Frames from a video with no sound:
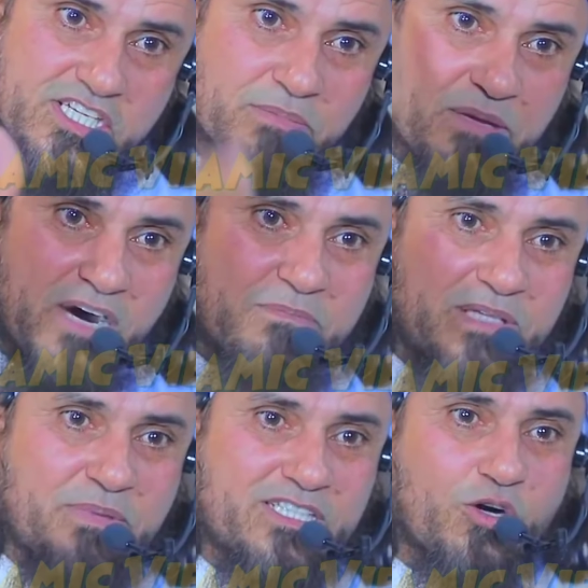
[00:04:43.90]
किस्म की
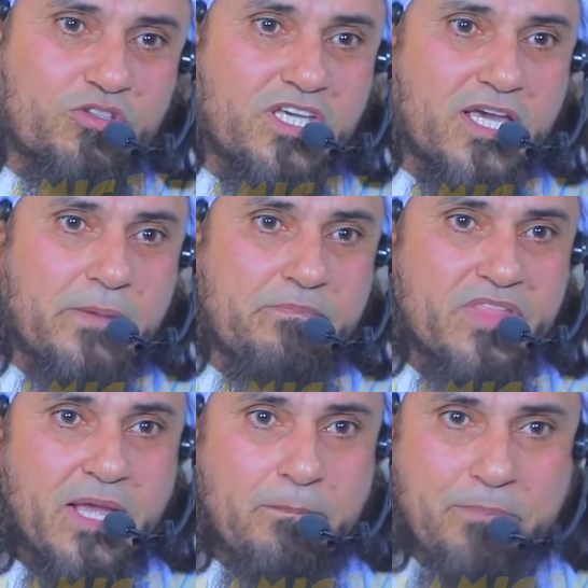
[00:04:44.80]
मोहब्बत पैदा होती है
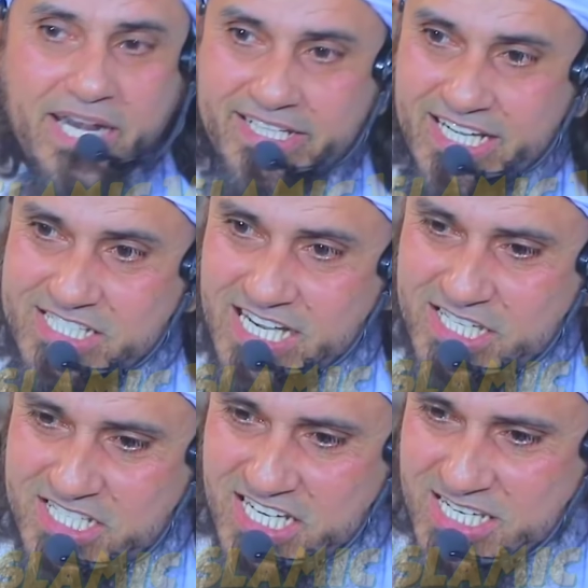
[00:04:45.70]
बेटे
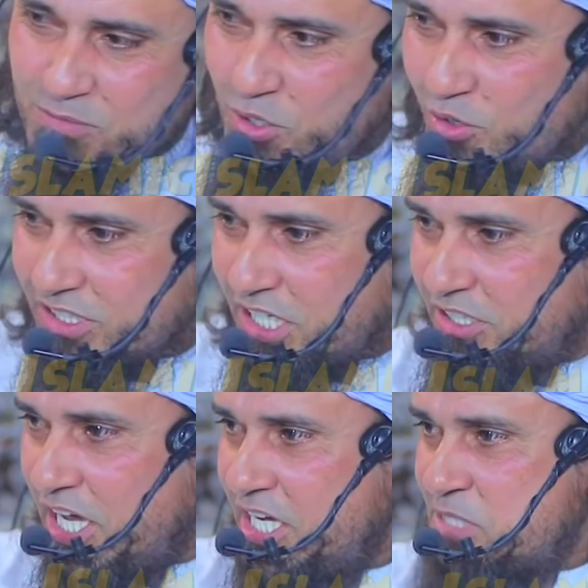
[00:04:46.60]
जैसे जैसे बलूगत की
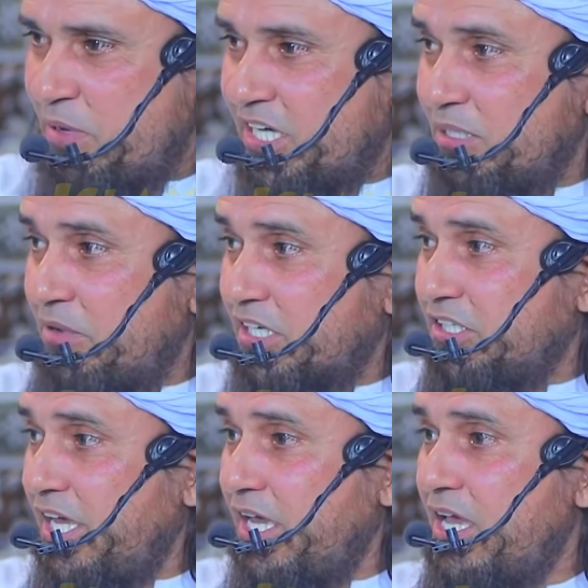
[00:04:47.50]
दहली इस पर कदम
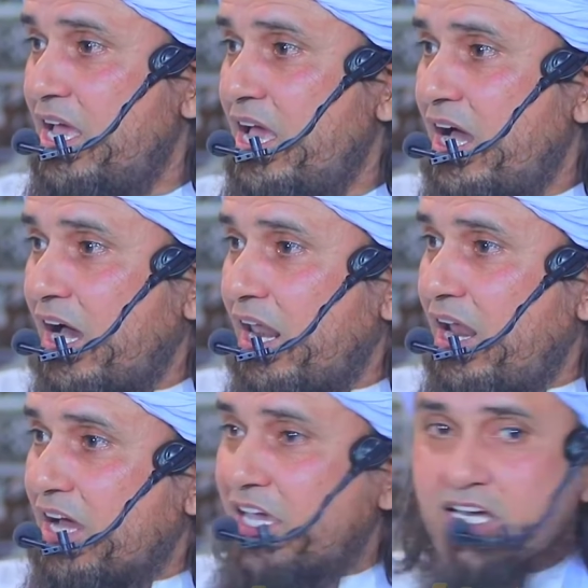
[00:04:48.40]
रखते हैं
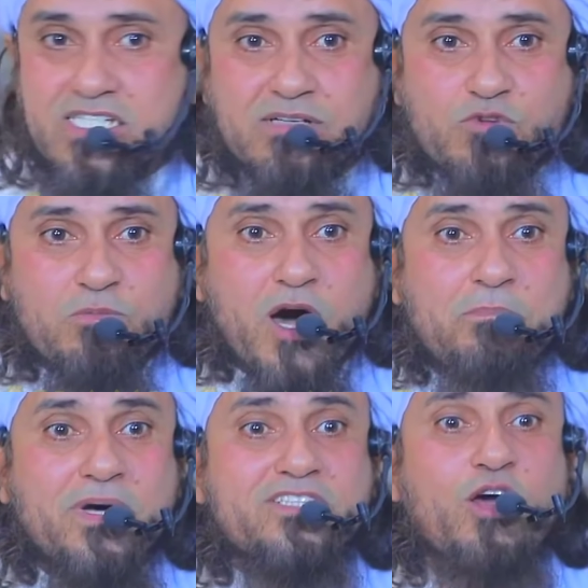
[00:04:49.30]
अल्लाह की कसम वो
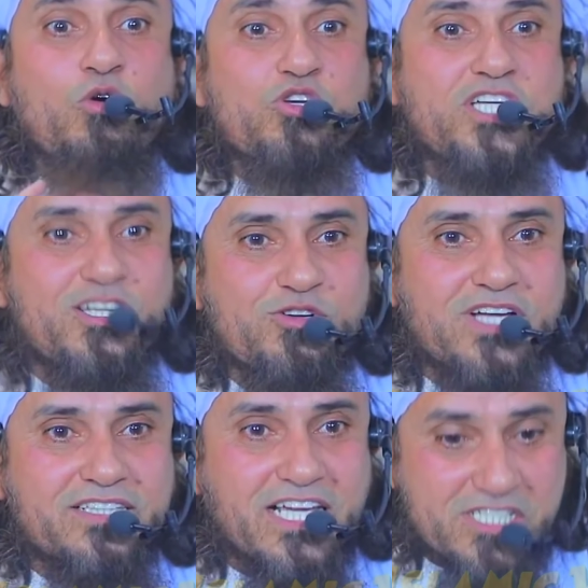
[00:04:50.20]
मोहब्बत का रुख चेंज हो
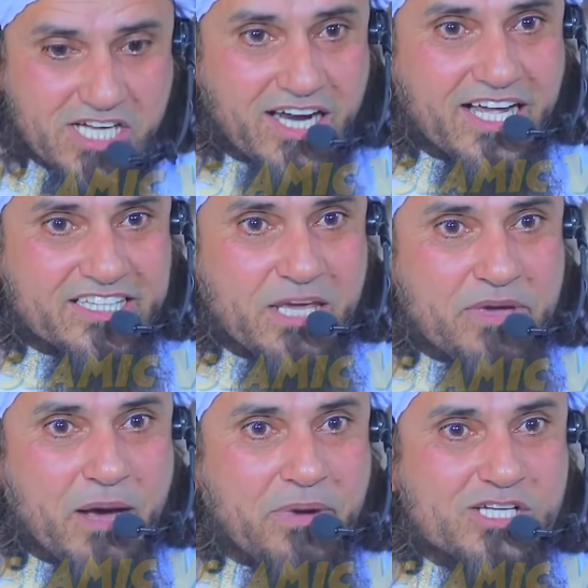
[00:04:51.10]
जाता है इंसान कहता है ये
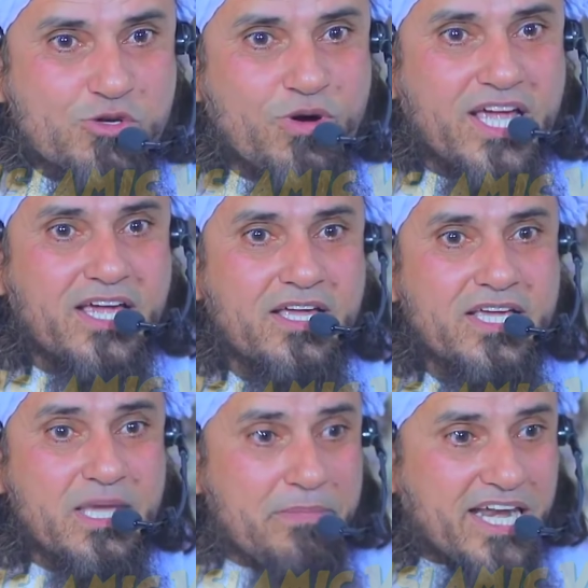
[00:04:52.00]
मेरा बाजू है
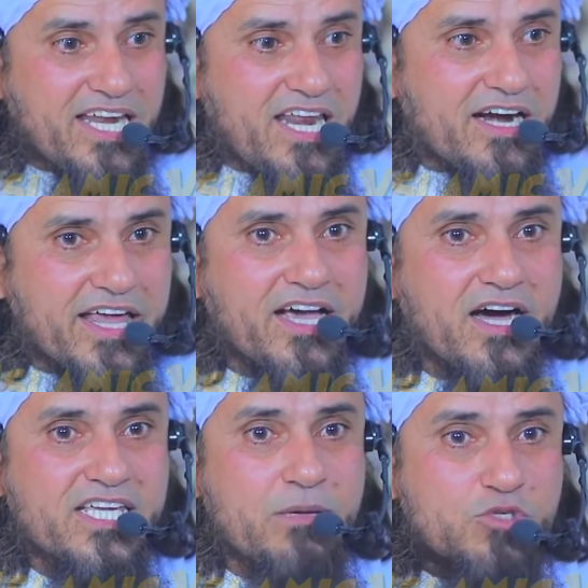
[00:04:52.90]
ये मेरे लिए
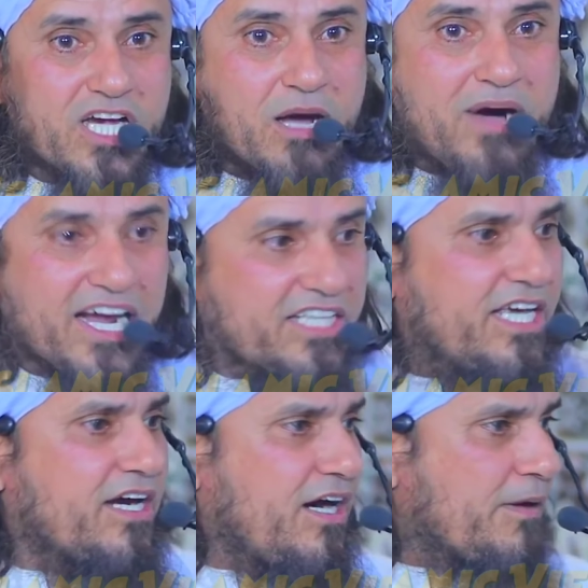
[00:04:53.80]
लड़ेगा ये मुझे कमा के
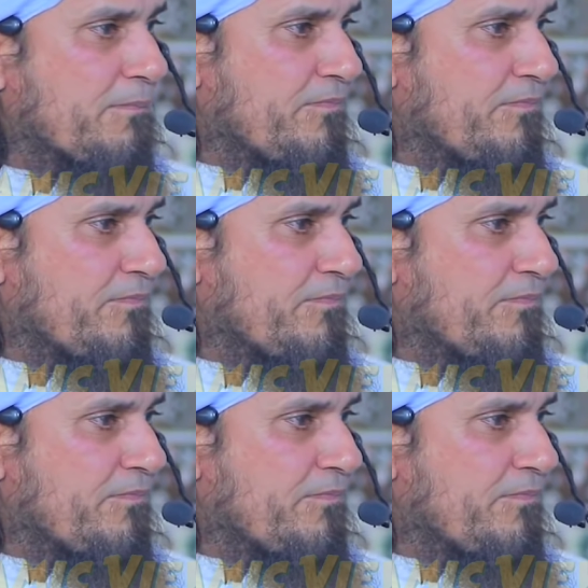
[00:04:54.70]
देगा